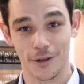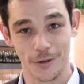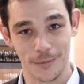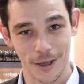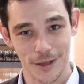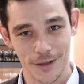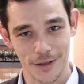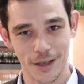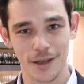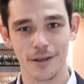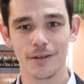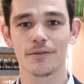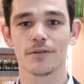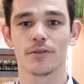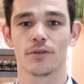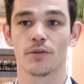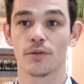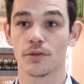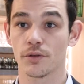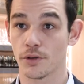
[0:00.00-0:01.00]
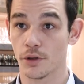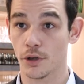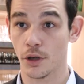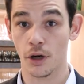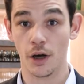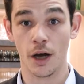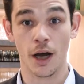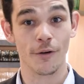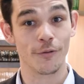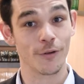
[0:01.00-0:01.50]
commerciale, donc
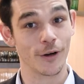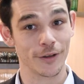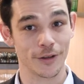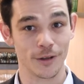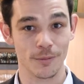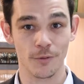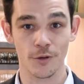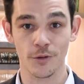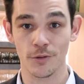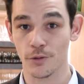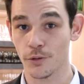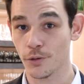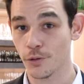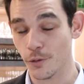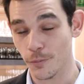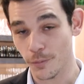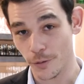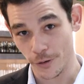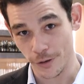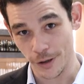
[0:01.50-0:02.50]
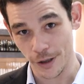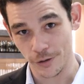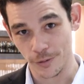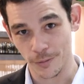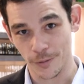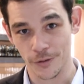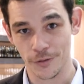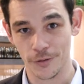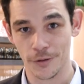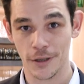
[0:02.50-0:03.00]
euh, avoir des menus, comprendre la
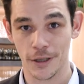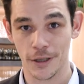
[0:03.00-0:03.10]
demande du